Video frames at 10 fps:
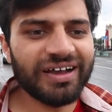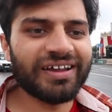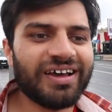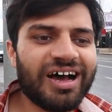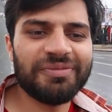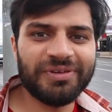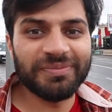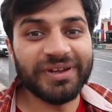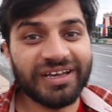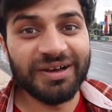अगर आप ही
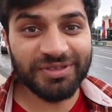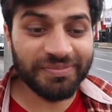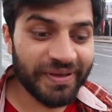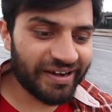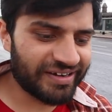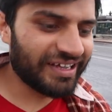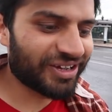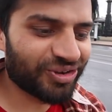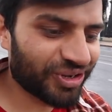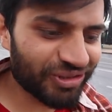अपने काम से प्यार नहीं
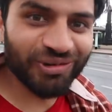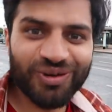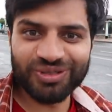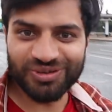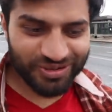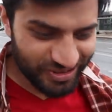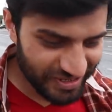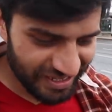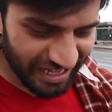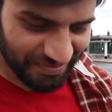करोगे तो लोग तो
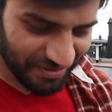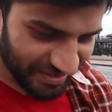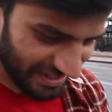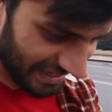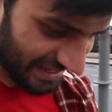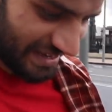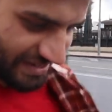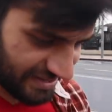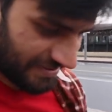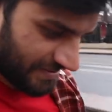आपके मज़े लेंगे ही
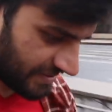ना